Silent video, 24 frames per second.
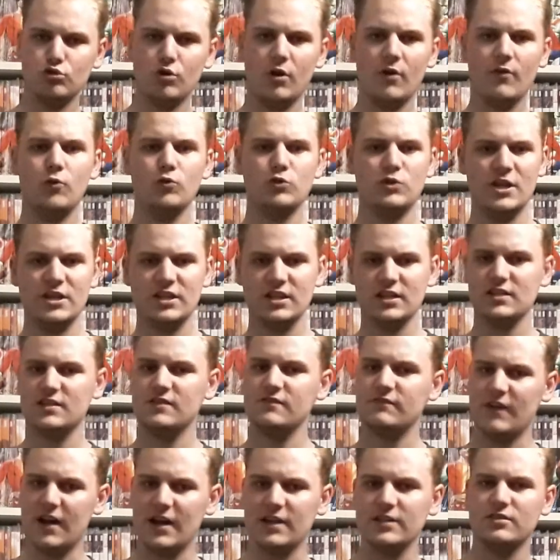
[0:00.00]
auch Hotel
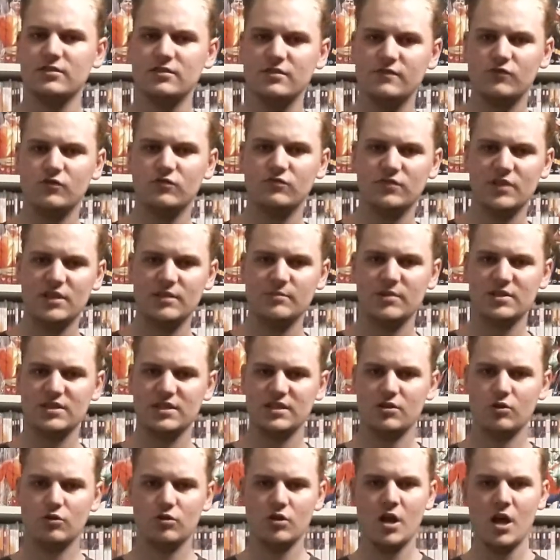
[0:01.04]
Transylvanien-Niveau, den man sich
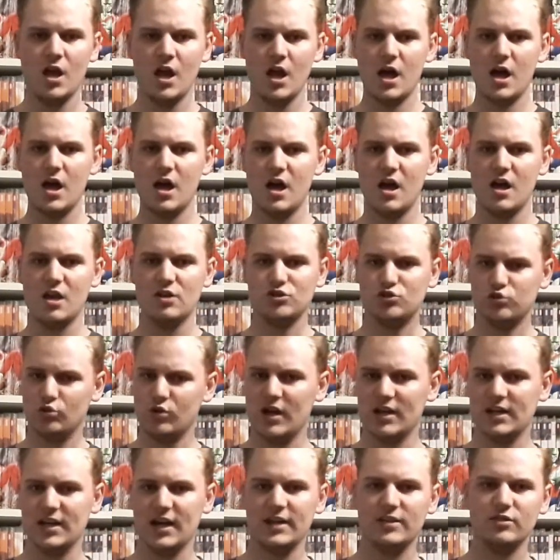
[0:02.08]
auch äh, so
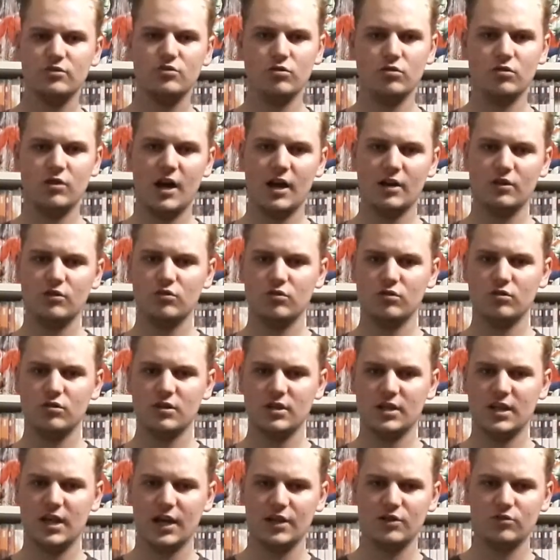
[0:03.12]
alleine angucken
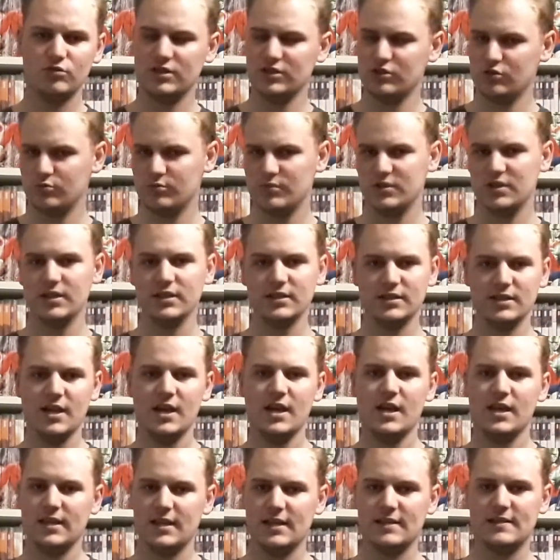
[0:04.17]
kann und nicht unbedingt
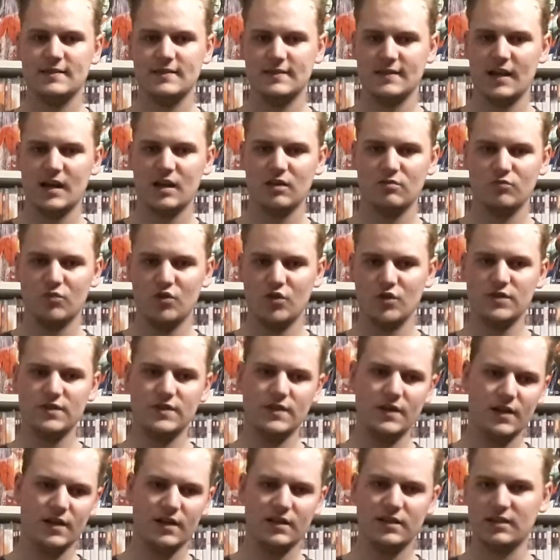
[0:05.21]
jetzt sagen muss,
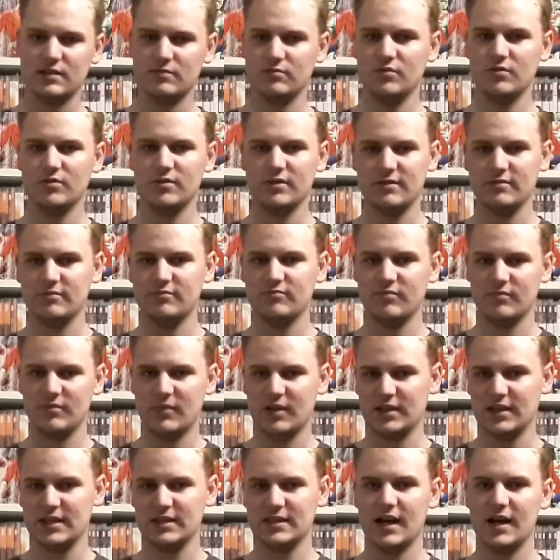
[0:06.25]
ah, ich, man
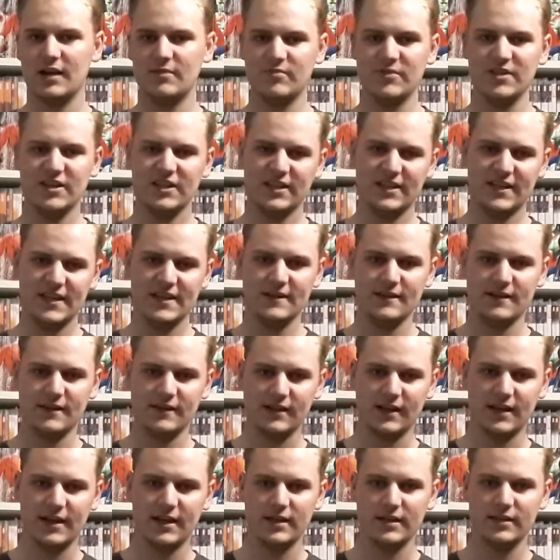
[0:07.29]
geht da halt mit den Kindern
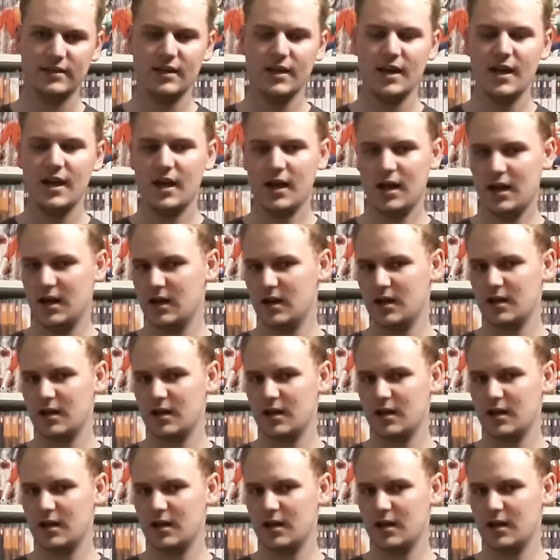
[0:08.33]
rein. Äh,